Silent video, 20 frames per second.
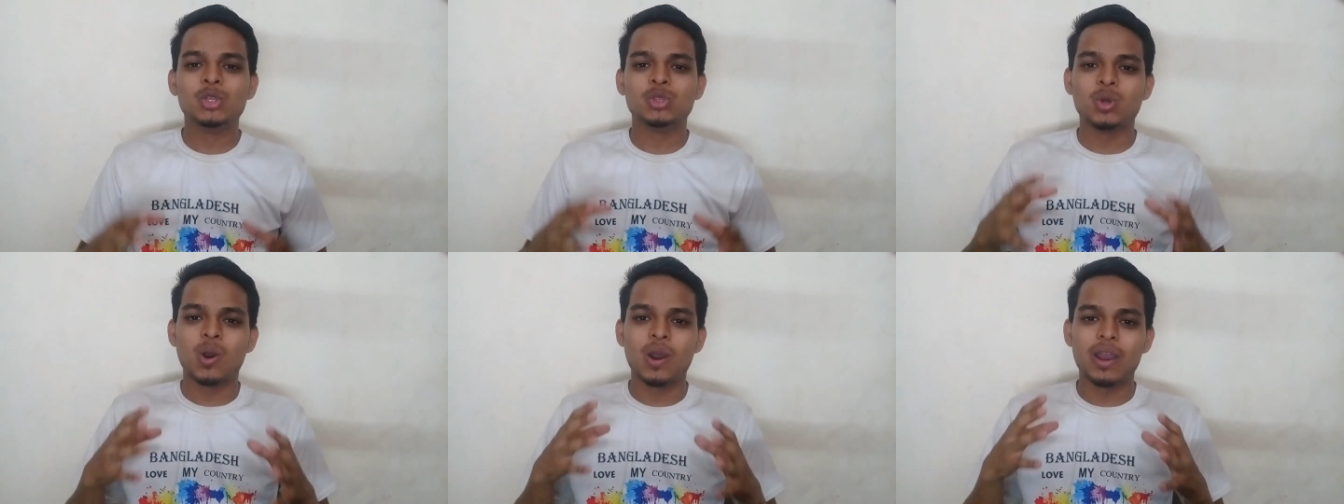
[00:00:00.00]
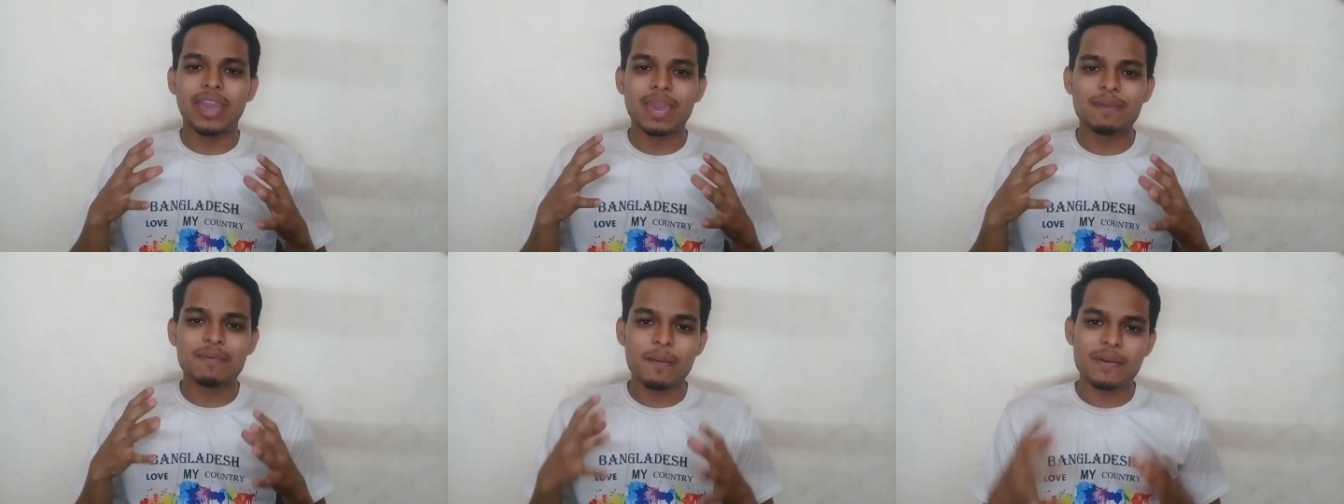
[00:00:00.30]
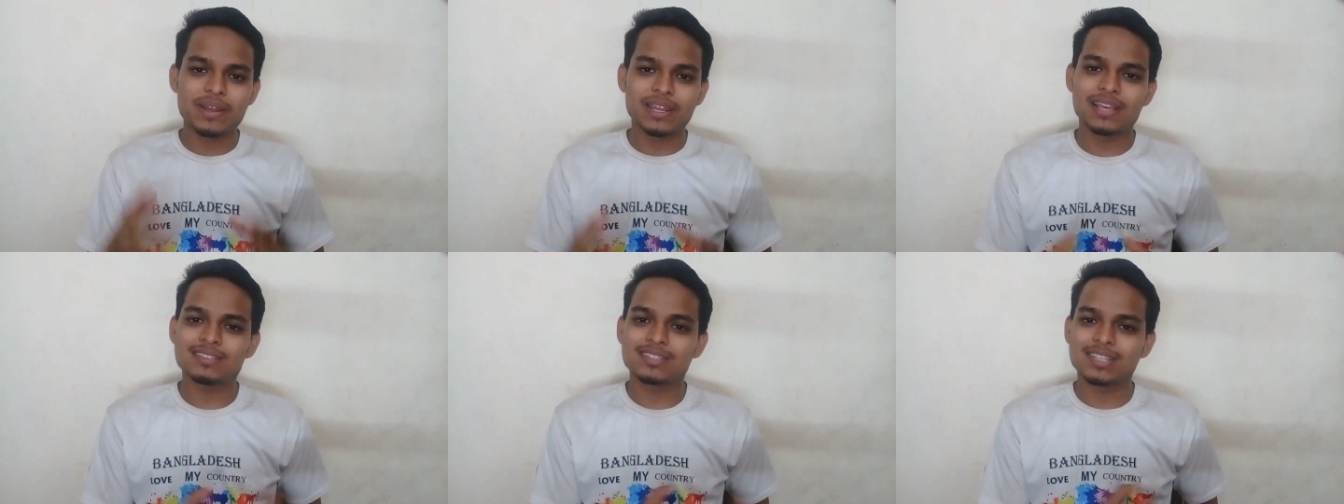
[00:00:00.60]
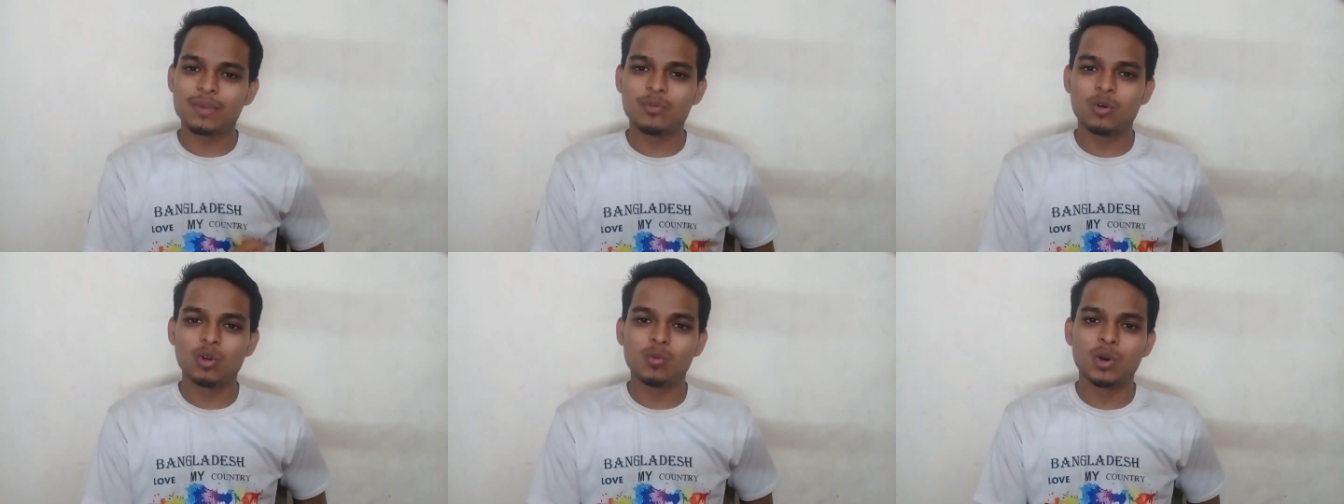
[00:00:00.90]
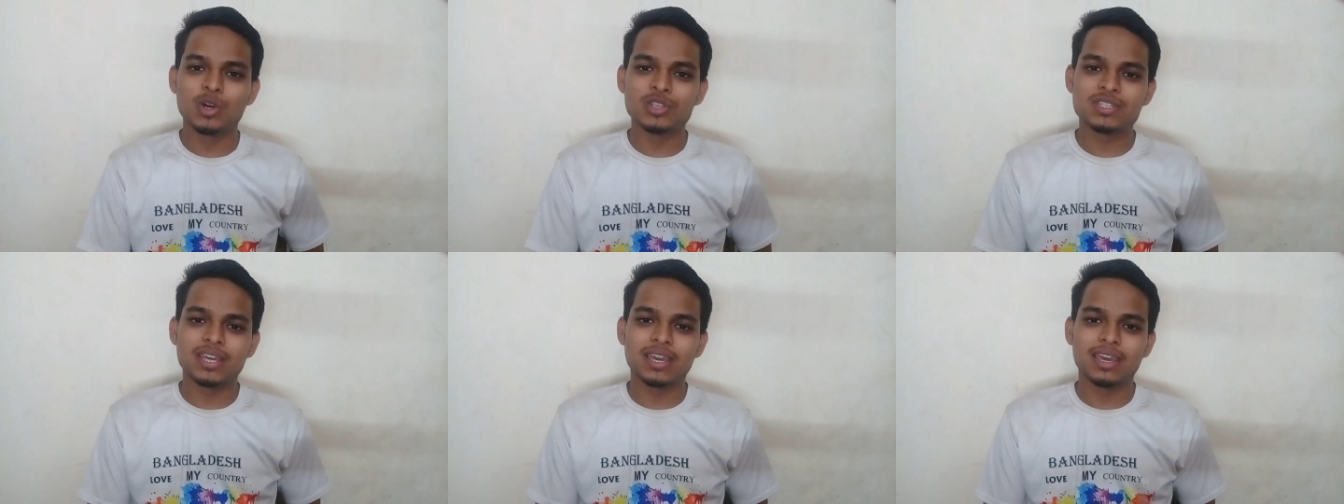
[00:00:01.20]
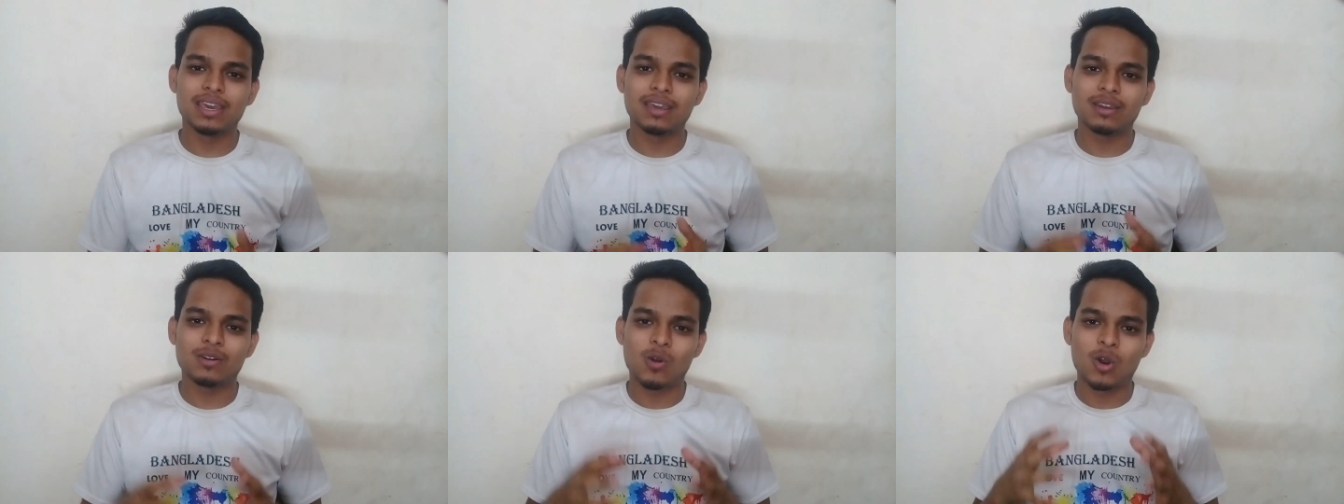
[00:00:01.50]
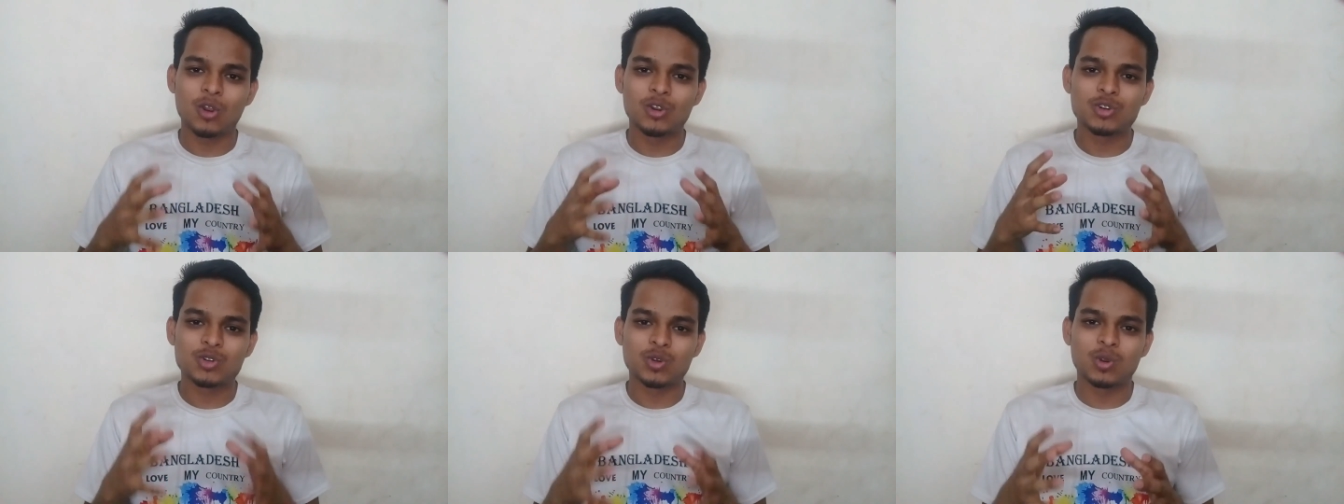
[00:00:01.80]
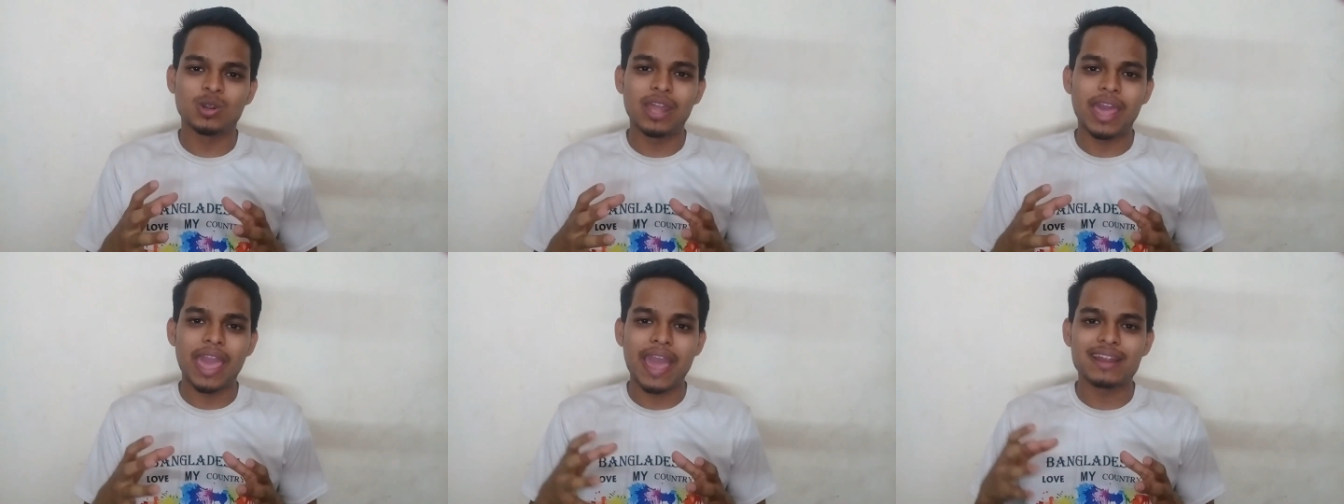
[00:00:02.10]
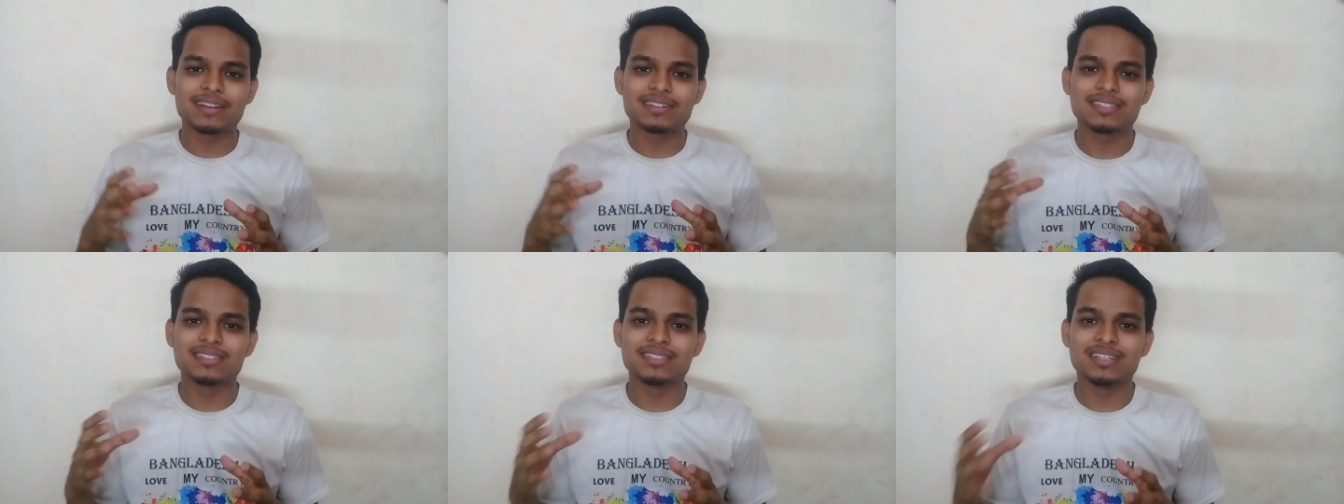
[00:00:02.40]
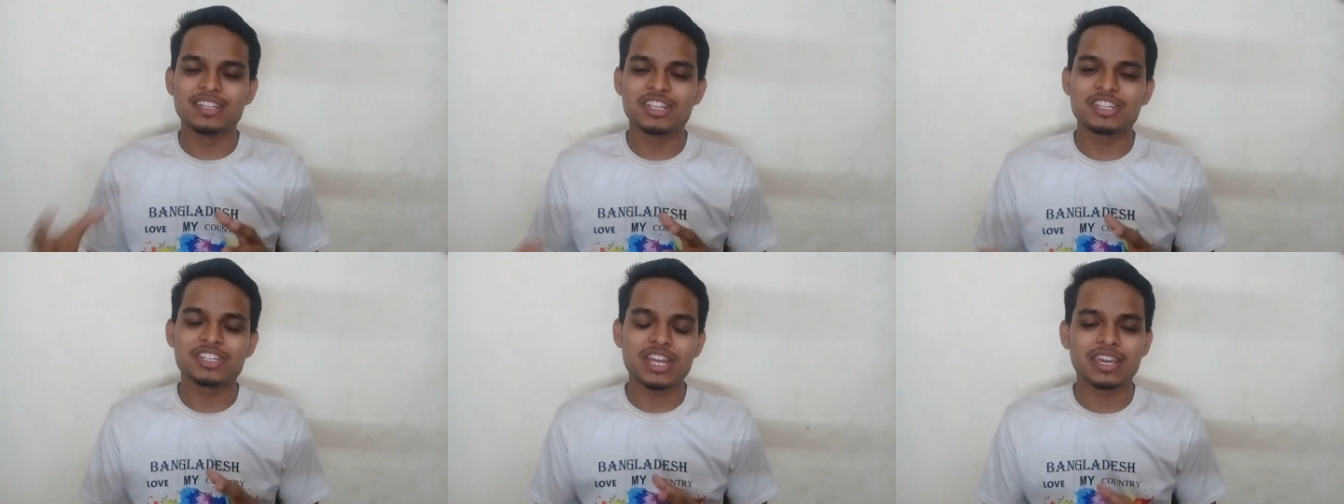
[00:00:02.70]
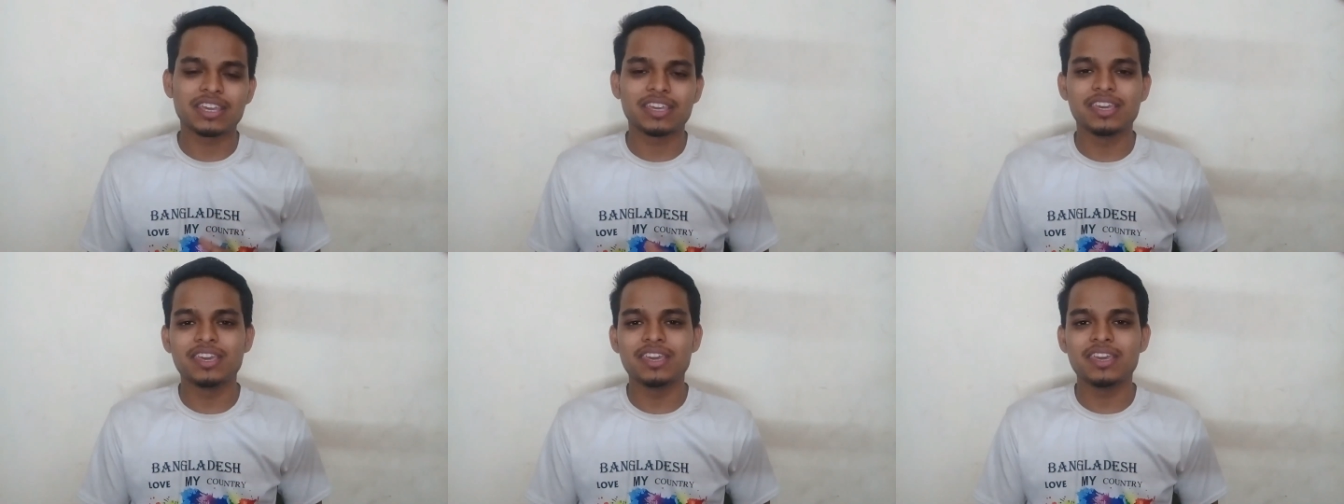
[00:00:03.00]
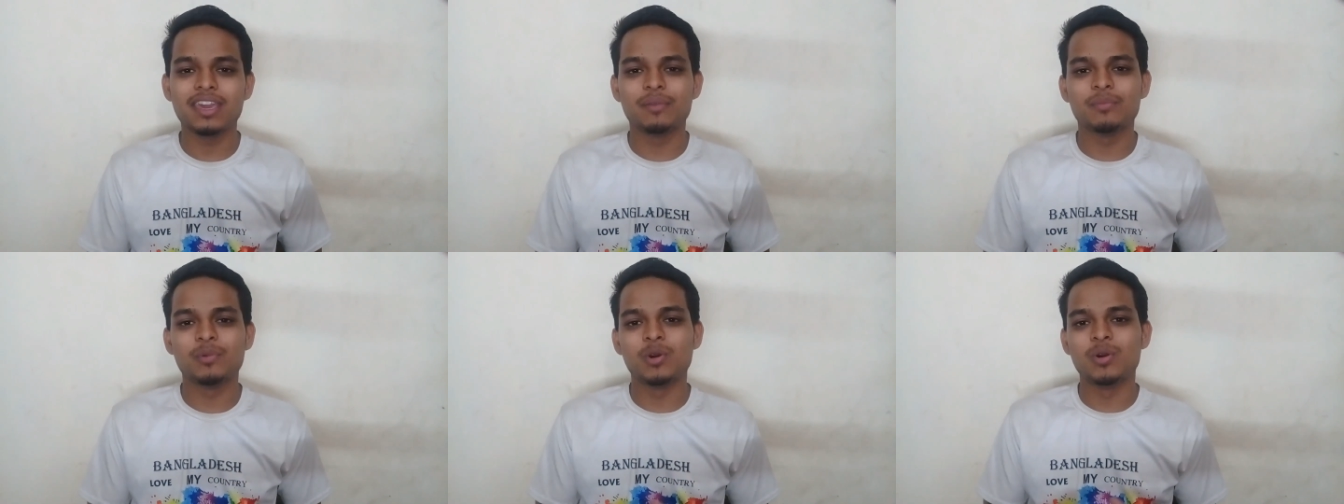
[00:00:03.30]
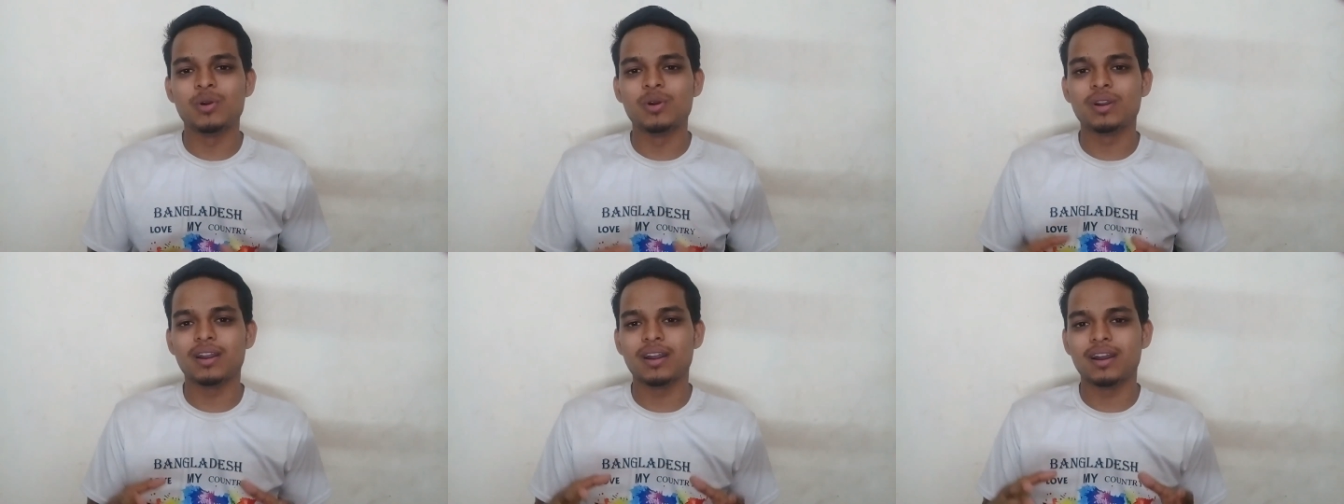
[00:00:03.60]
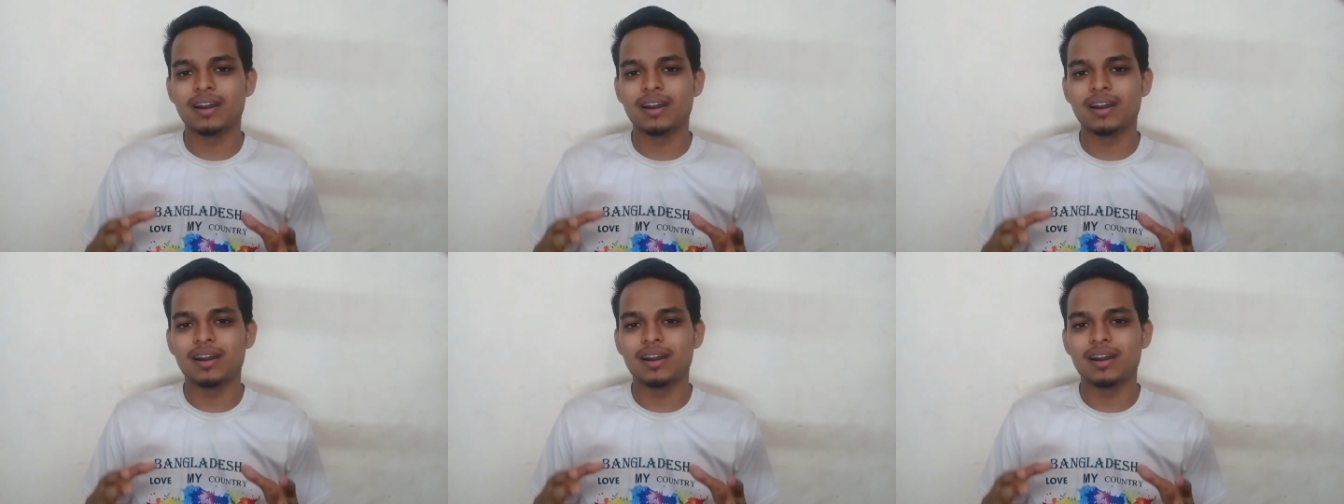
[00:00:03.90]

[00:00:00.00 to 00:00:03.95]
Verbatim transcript: তো এই ব্যাপারে আজকে বলবো যে কন্ট্রোল অ্যাডস জিনিসটা কি এবং